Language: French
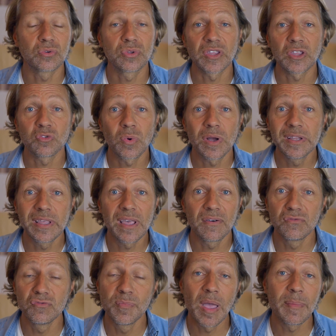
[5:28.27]
que ça soit lié à
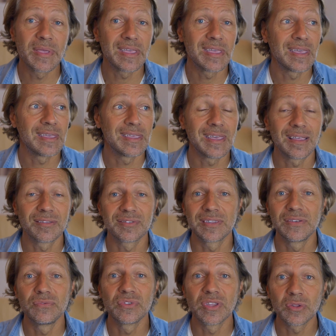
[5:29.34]
vous-même et, à ce
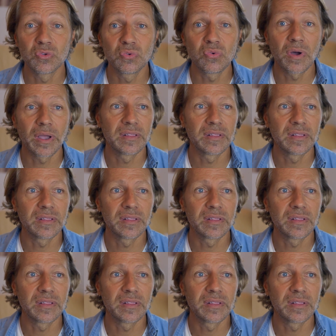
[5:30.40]
qui vous entoure.